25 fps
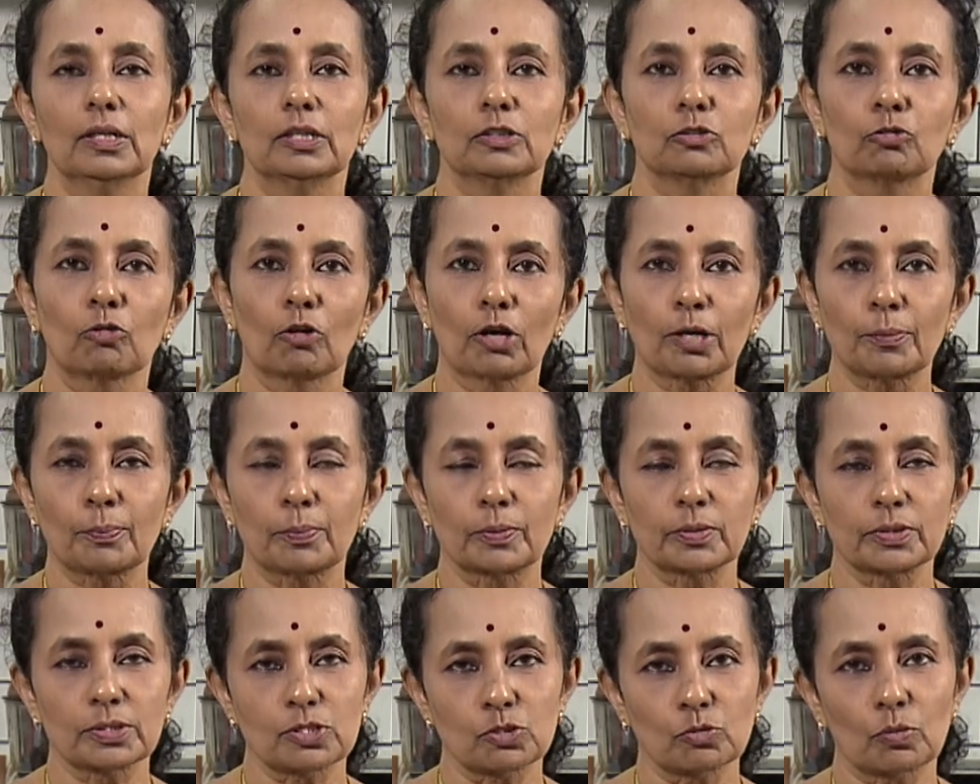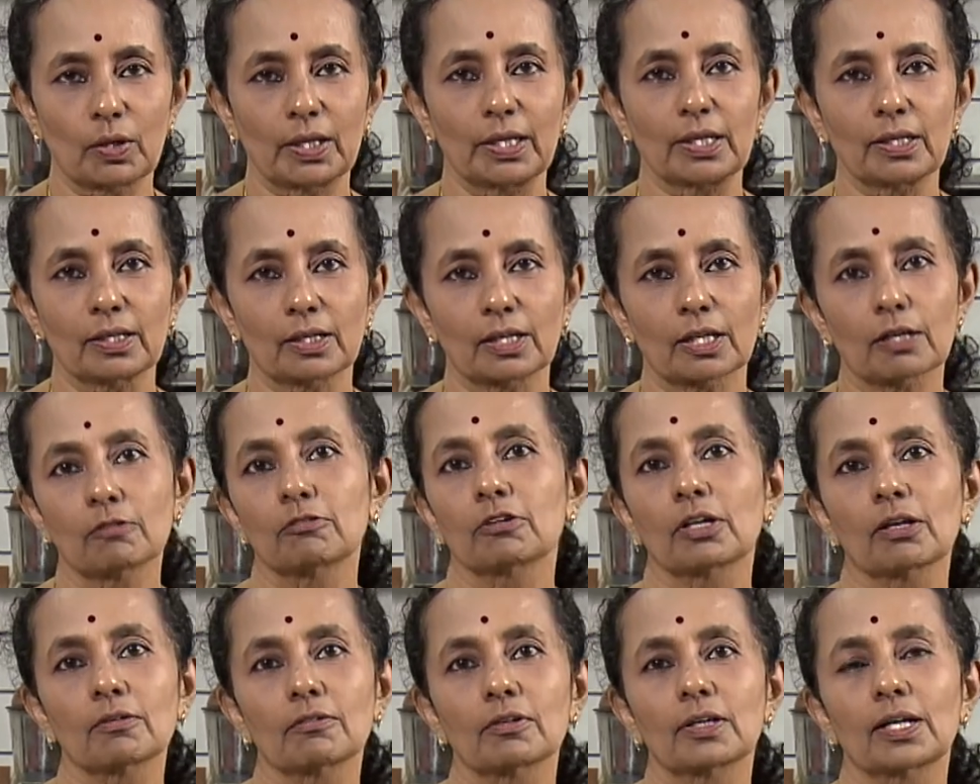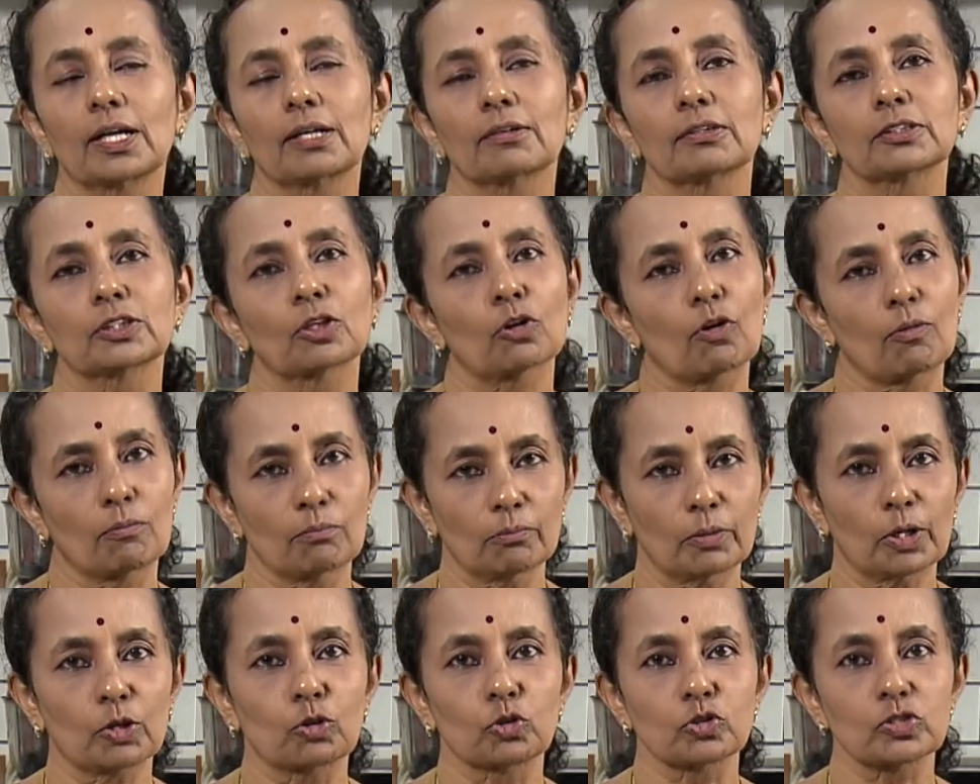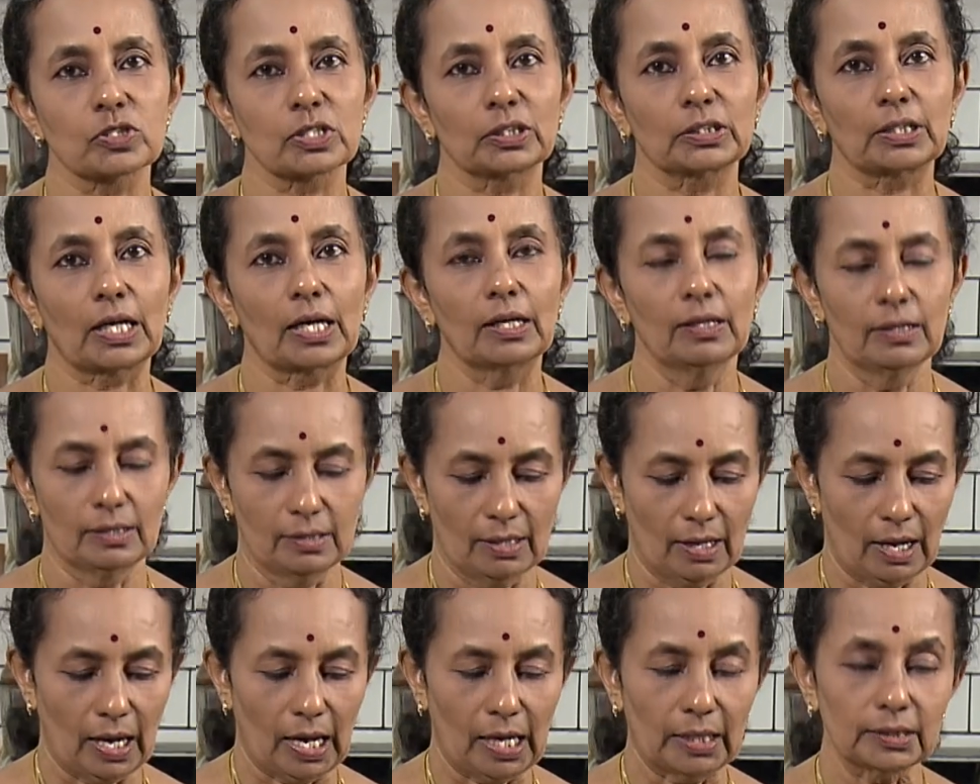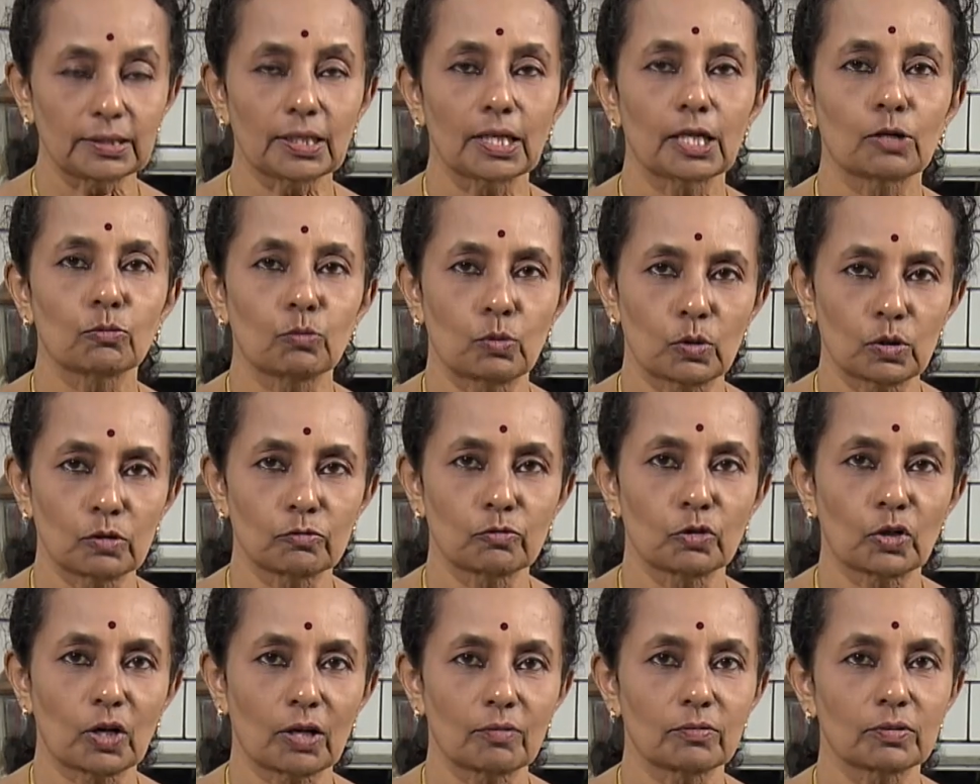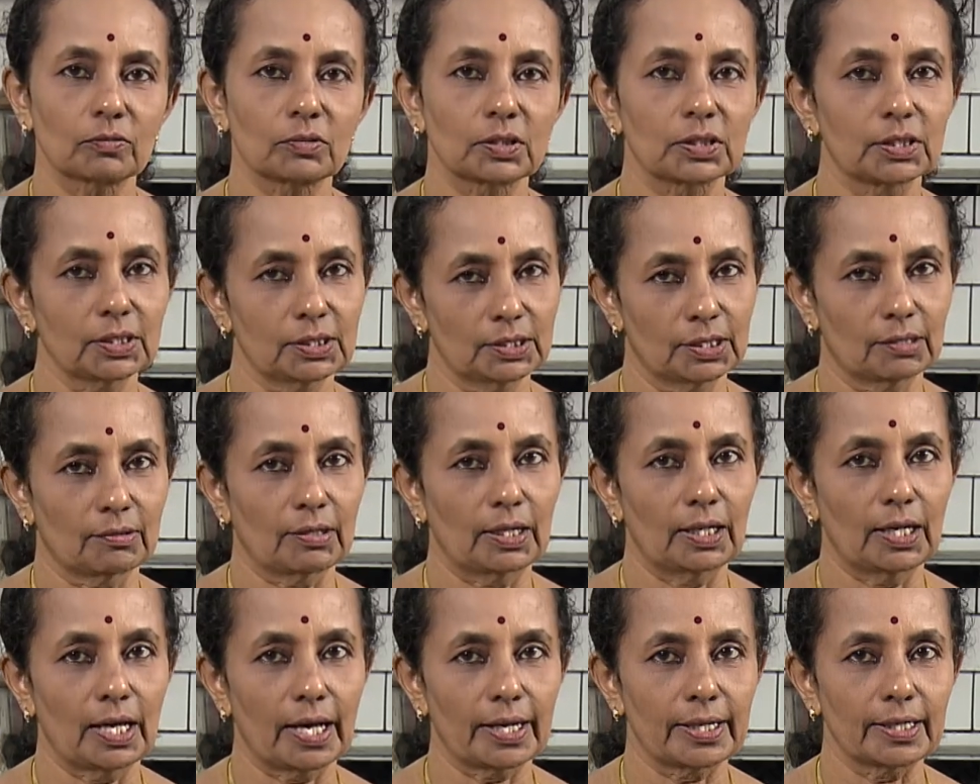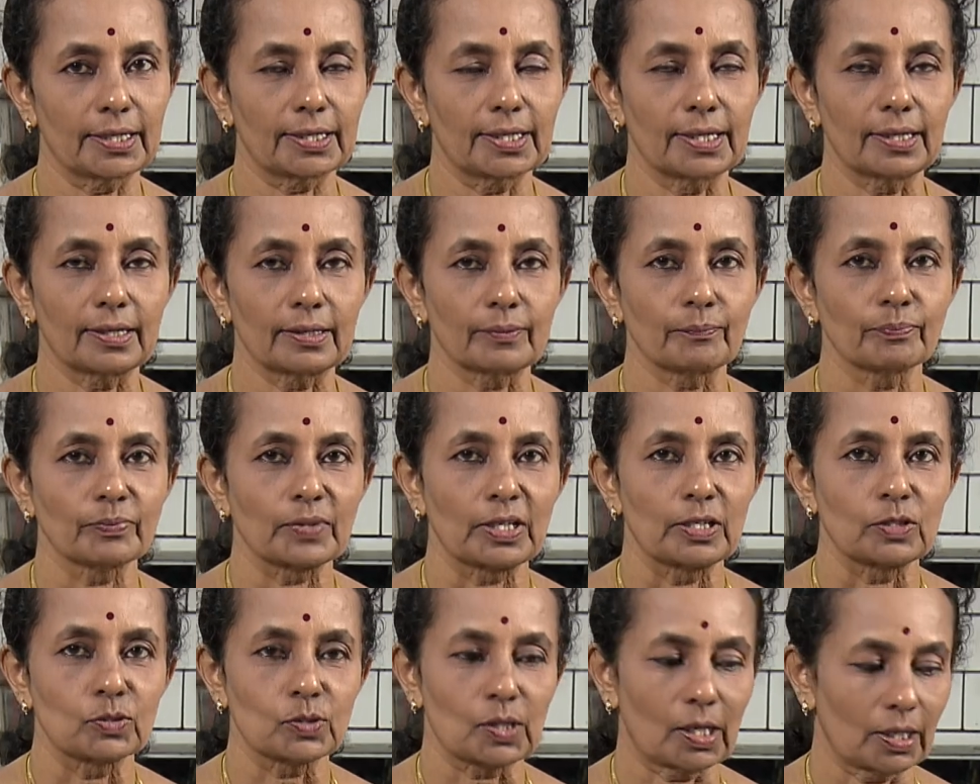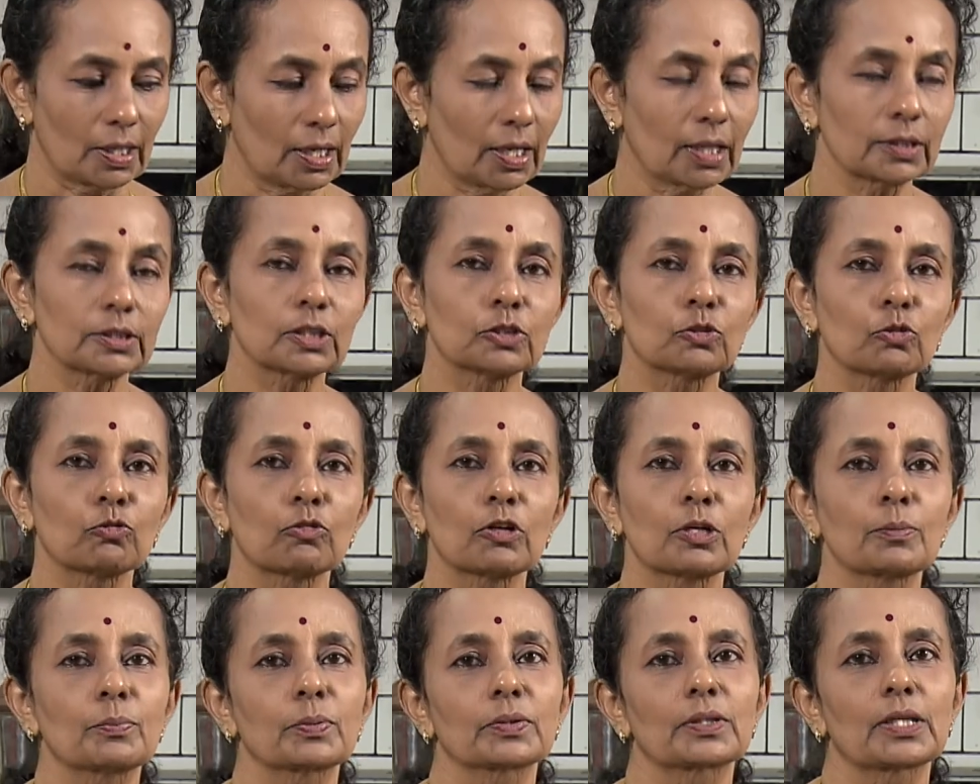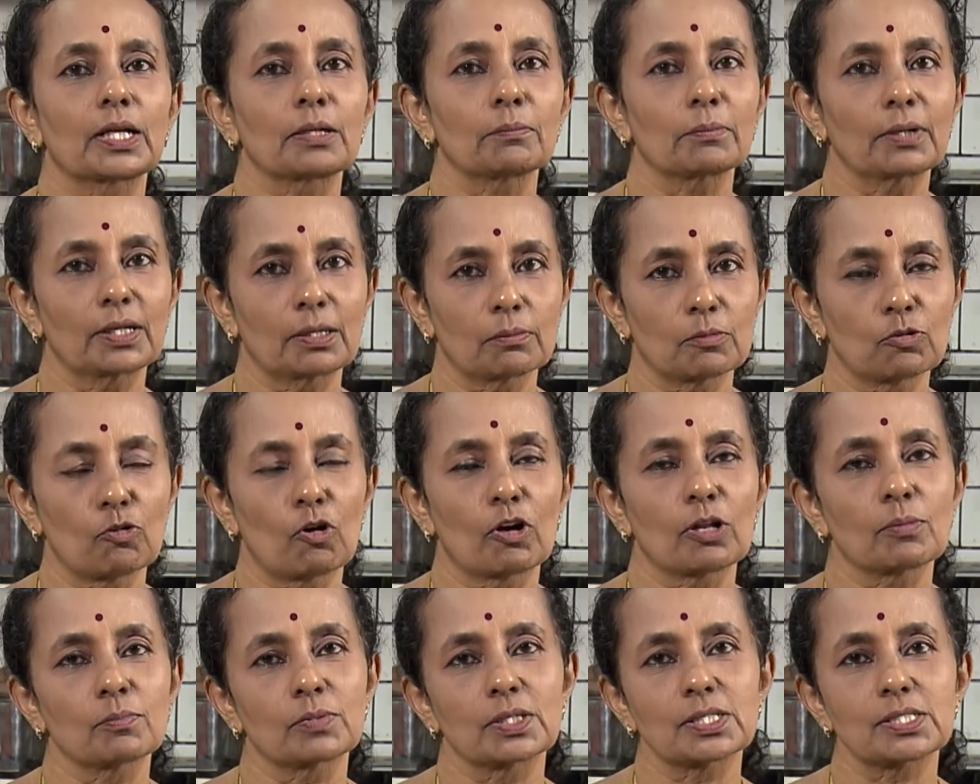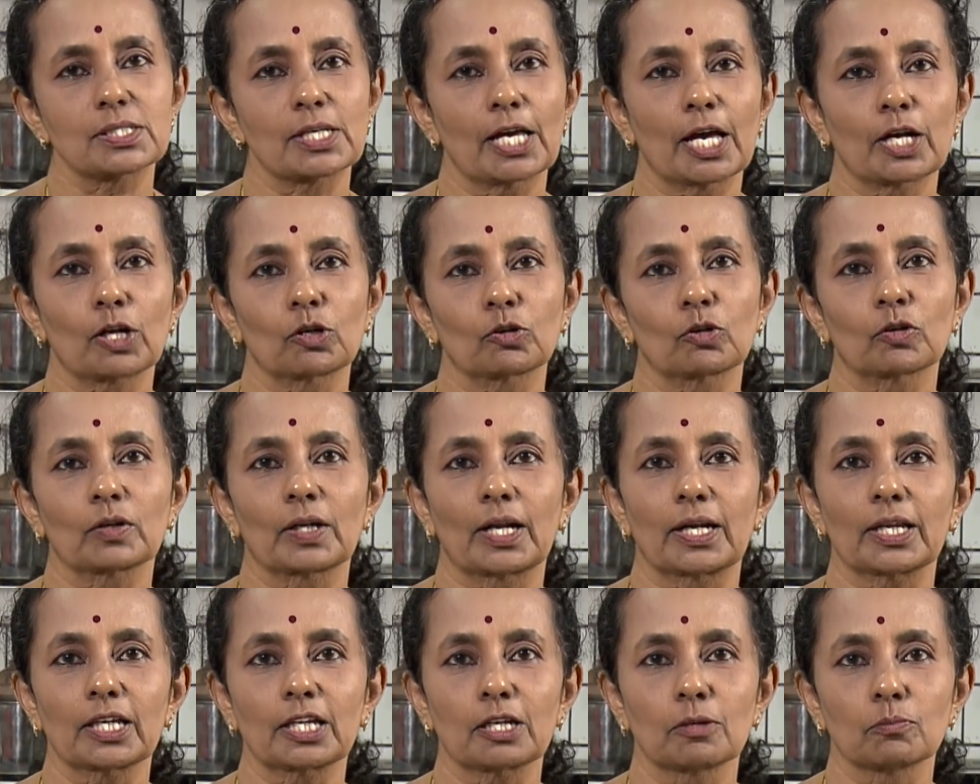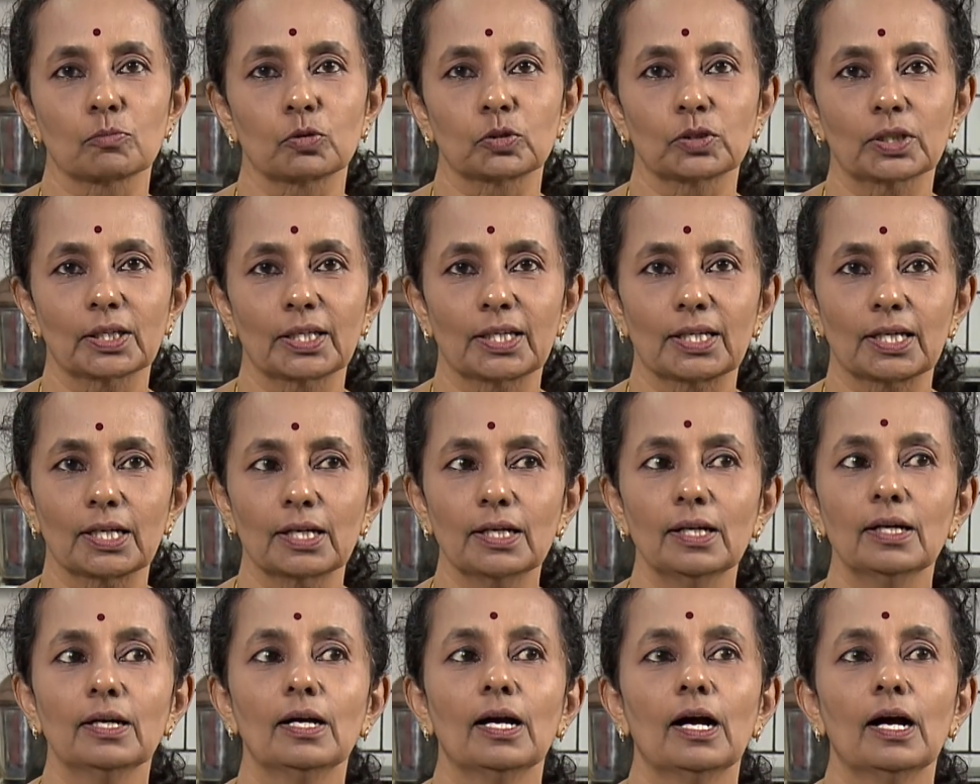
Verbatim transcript: துவர்ப்பு சுவை இருக்கிற உணவுகள் வந்து ரொம்ப கொஞ்சம் தான் அதில் ஒரு உணவு வந்து இந்த வல்லாரை கீரை ஸோ அதனால் அந்த துவர்ப்பு தன்மை நம்ம உடம்புல சேரணும்னு நினைக்கும் போது நீங்கள்